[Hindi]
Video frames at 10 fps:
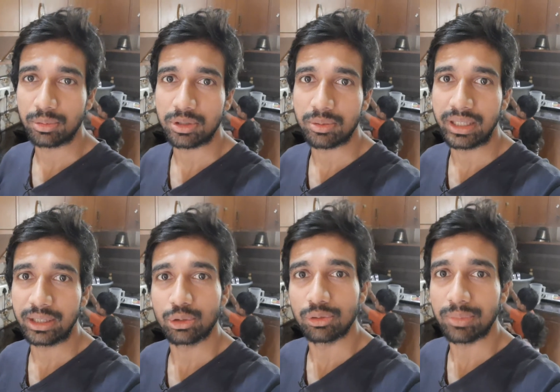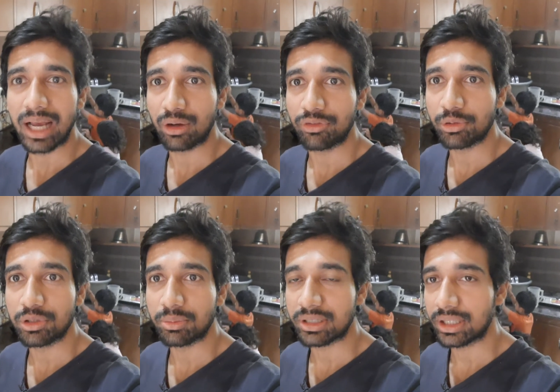सुबह सुबह एक दो ब्लैक कॉफ़ी
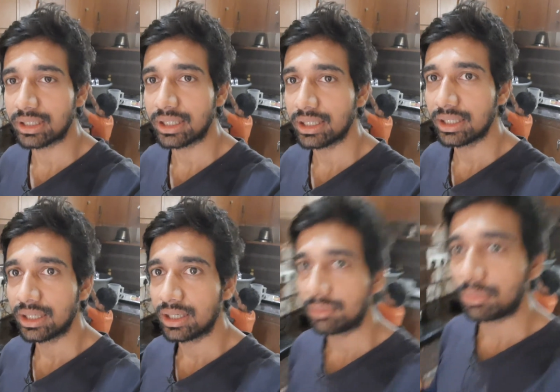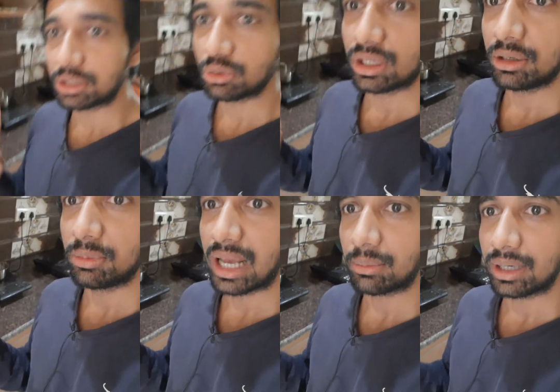मुझे पसंद है बच्चों के लिए
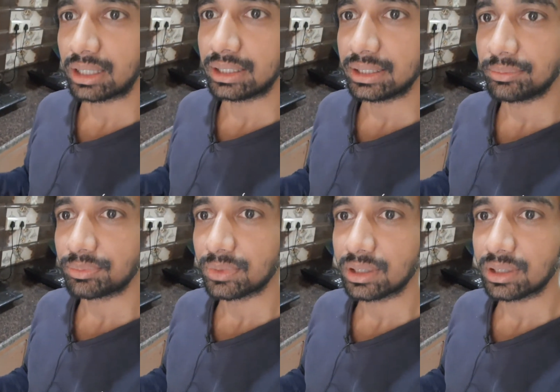भी ब्लैक बना दी है